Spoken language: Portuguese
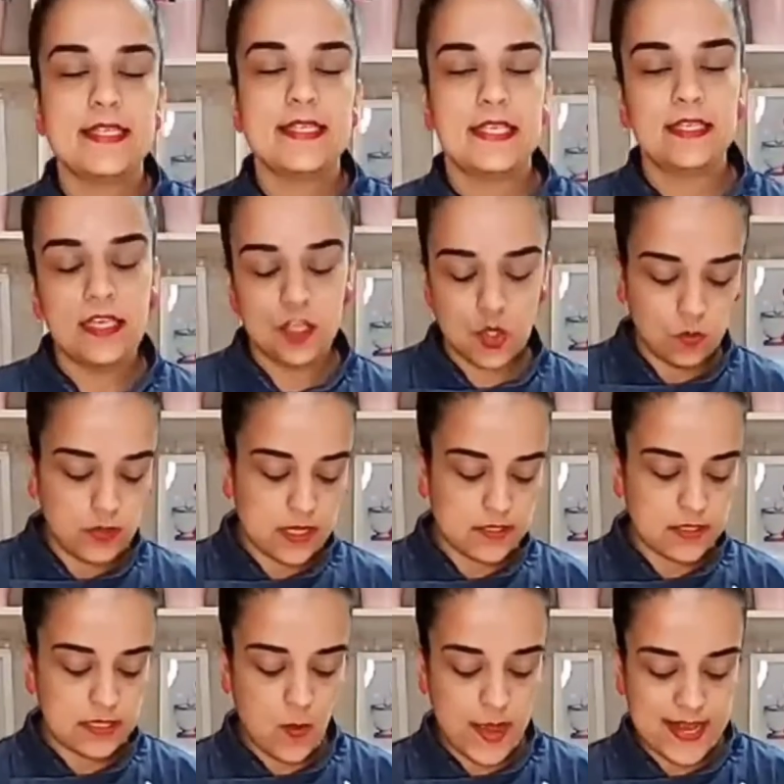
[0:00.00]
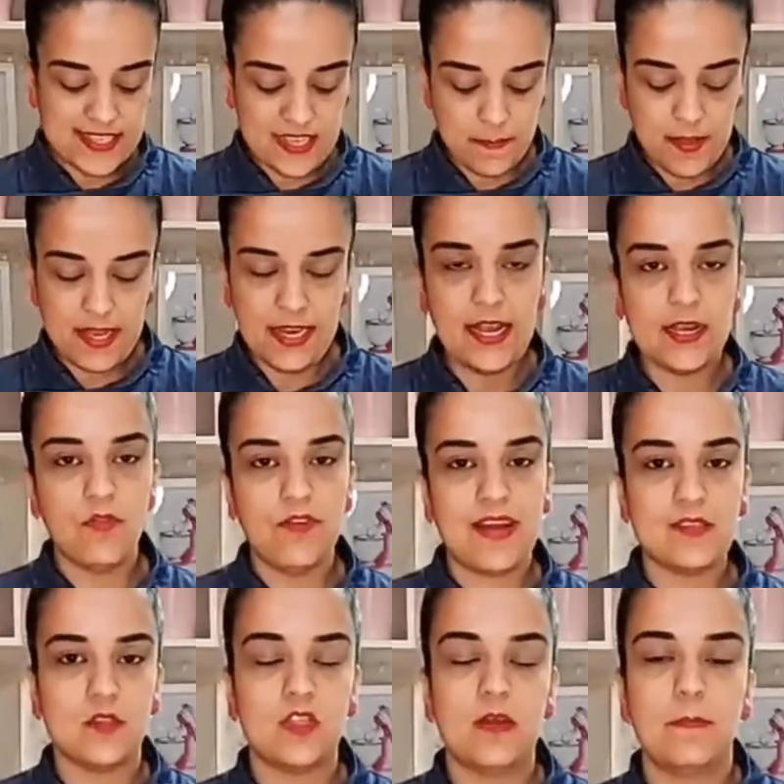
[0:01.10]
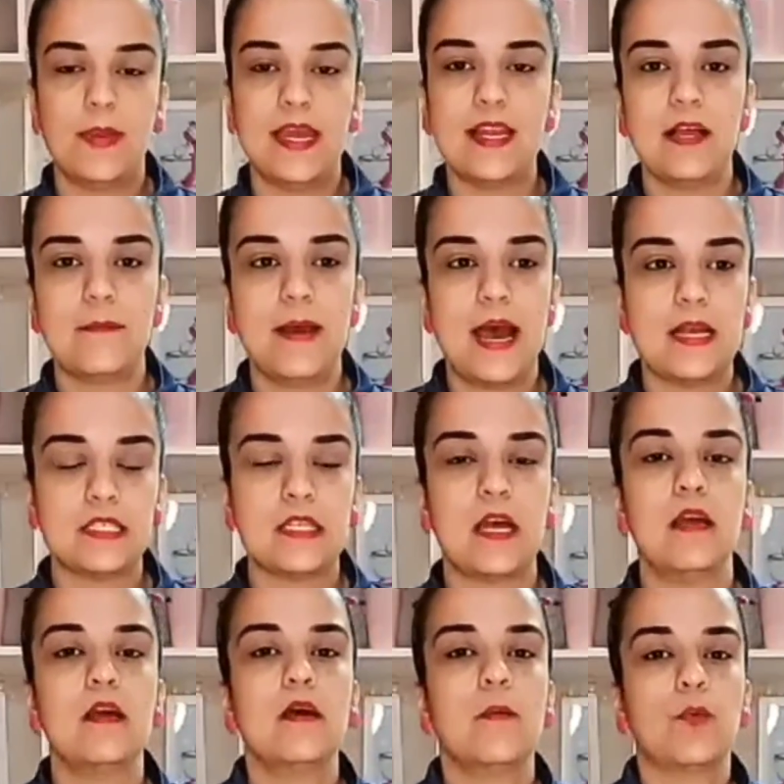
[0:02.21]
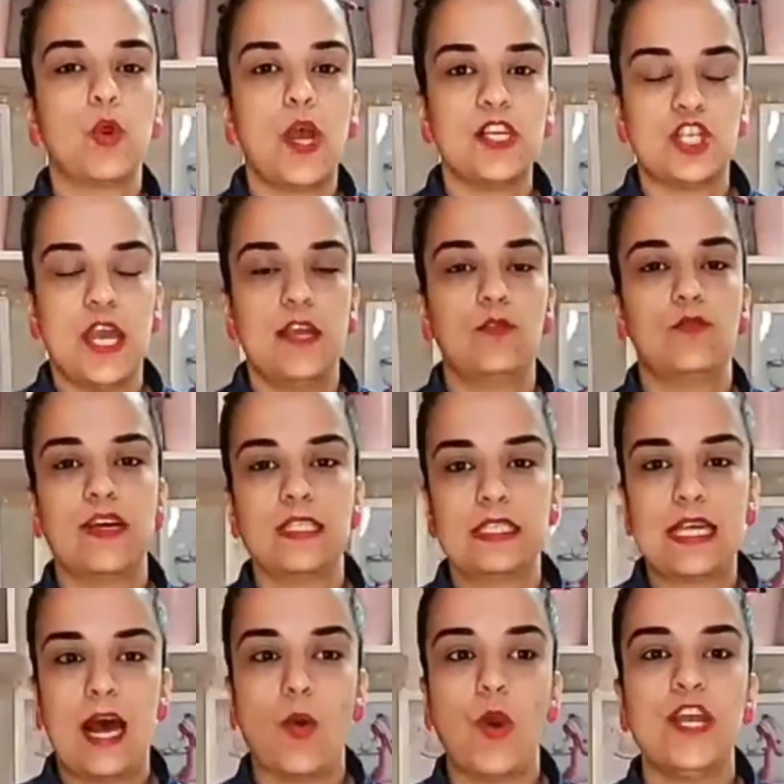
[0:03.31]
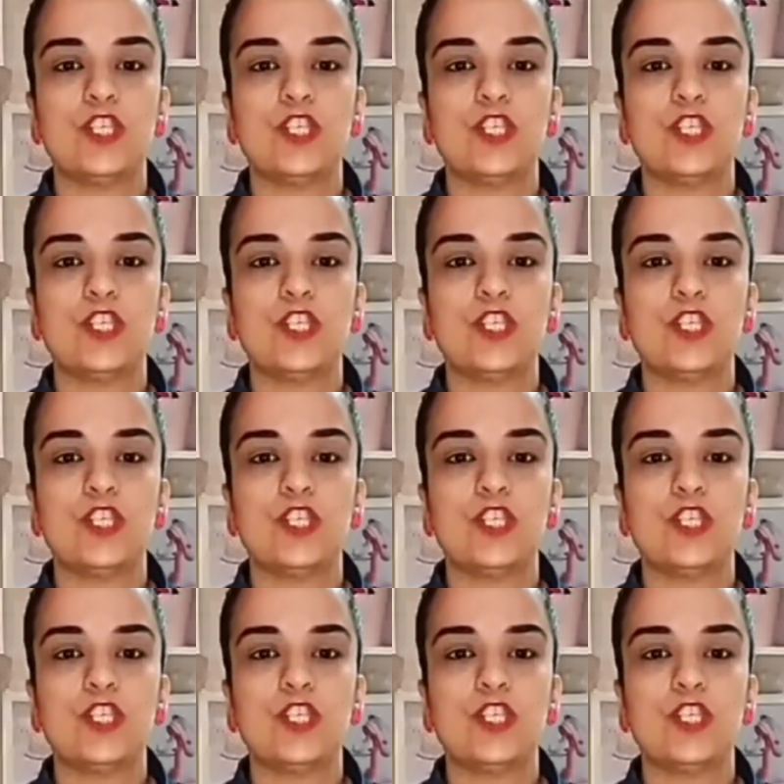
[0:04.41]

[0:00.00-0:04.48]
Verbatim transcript: Cinta de contenção é essa beirinha que eu faço na beira da massa para o recheio vazar.